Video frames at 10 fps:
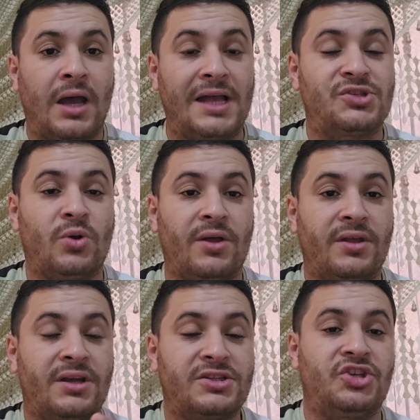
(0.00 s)
أزو
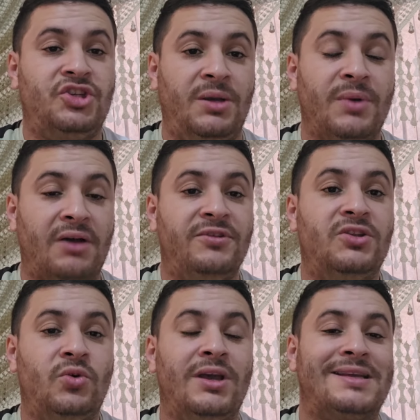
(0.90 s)
غادر نسجع مغا
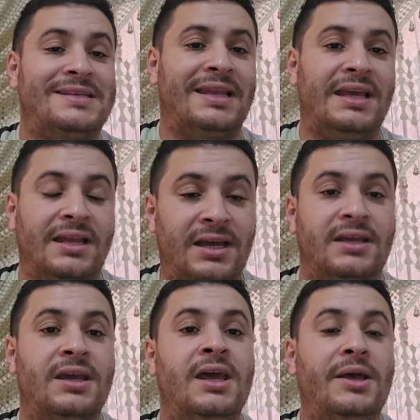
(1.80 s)
فيديو ياسلي
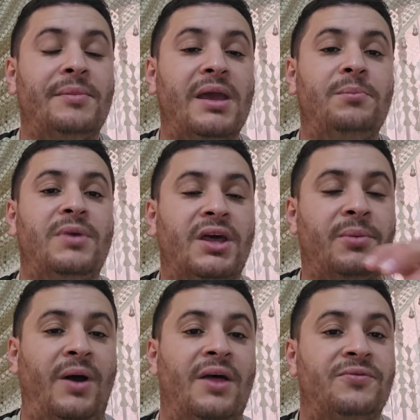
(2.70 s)
لايك ما يمي
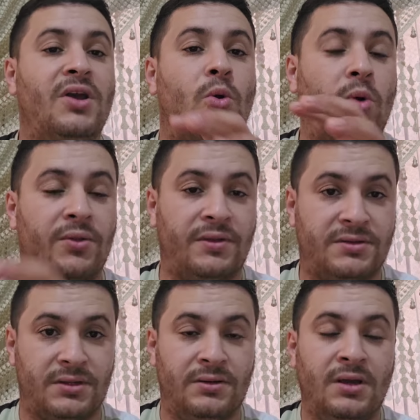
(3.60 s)
ربعة
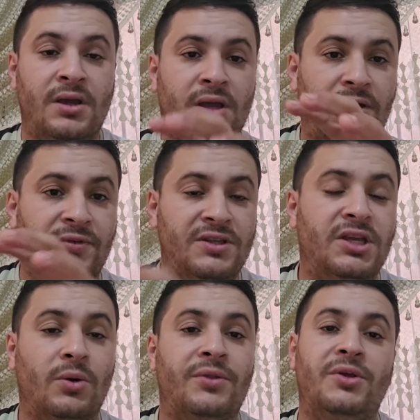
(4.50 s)
تكوضنتن
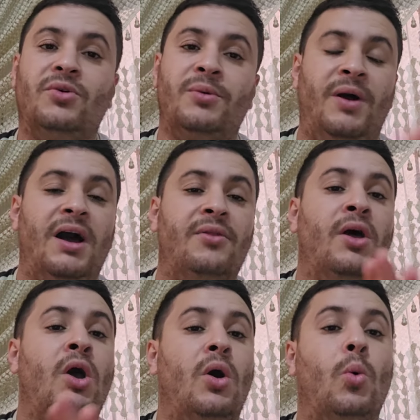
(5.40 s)
فيديو واتين وربعات
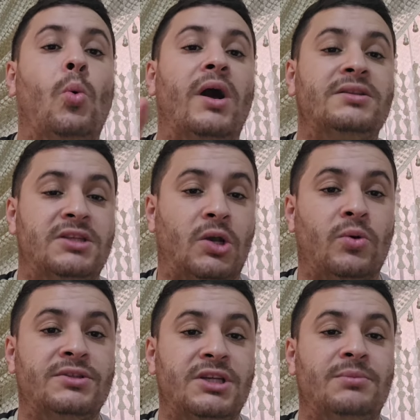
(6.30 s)
وانتكو
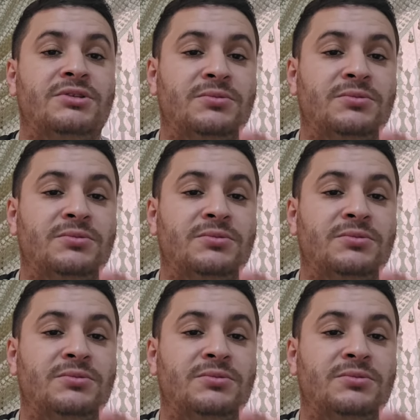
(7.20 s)
تكون شي